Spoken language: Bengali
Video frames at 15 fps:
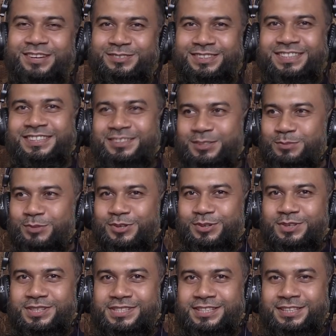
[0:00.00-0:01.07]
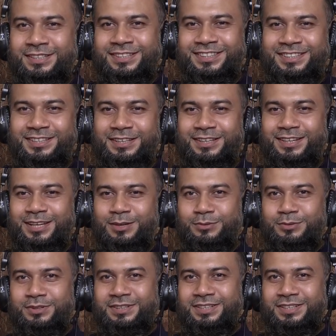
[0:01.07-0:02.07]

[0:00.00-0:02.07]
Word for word: এখন দিন দিন বড় হয়েছি এখন